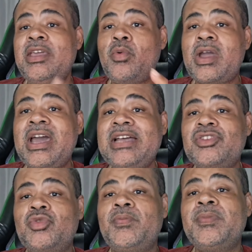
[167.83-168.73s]
É o
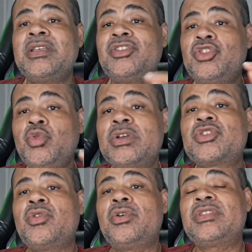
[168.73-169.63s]
caso de
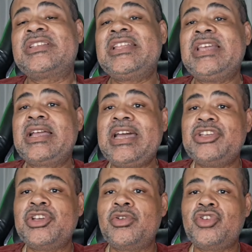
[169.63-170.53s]
duas contas, a da
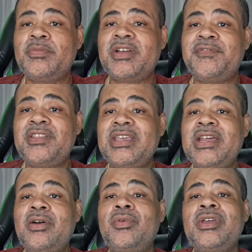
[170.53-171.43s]
Caixa Econômica
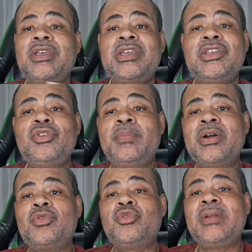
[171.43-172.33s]
Federal e do
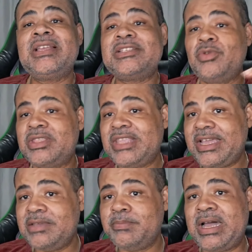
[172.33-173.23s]
Banco do Brasil, que
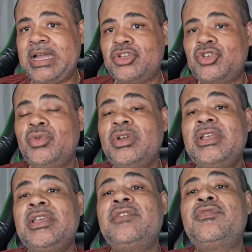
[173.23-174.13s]
está aí embaixo,
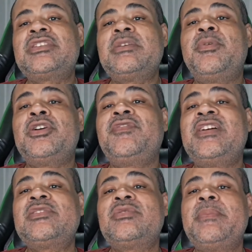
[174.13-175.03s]
e você pode
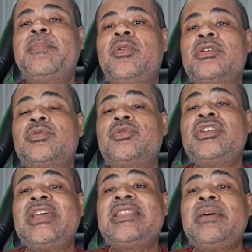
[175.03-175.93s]
fazer o depósito
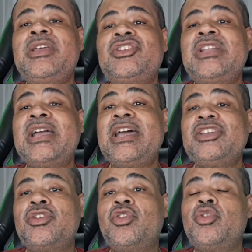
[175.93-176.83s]
diretamente na
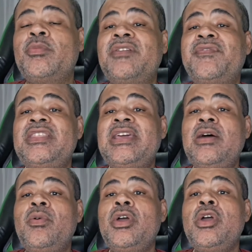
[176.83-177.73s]
Caixa Econômica
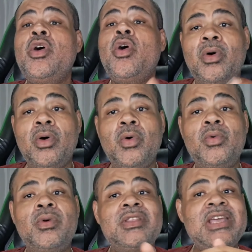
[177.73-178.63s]
Federal
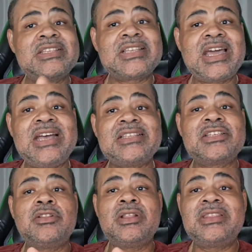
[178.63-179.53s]
ou nas
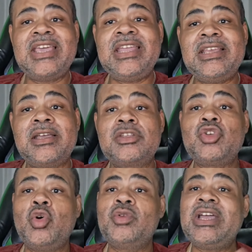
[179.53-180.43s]
casas
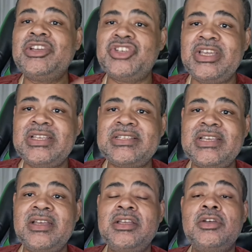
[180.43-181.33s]
lotéricas ou na
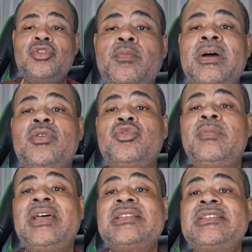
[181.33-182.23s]
agência do Banco
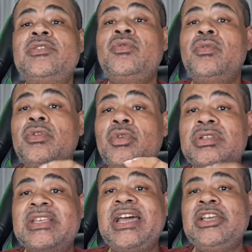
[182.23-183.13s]
do Brasil
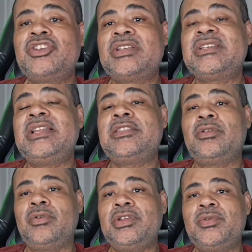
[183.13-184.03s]
nos caixas
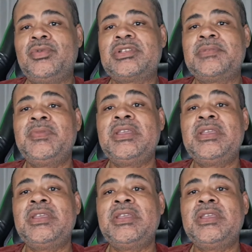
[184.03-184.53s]
eletrônicos.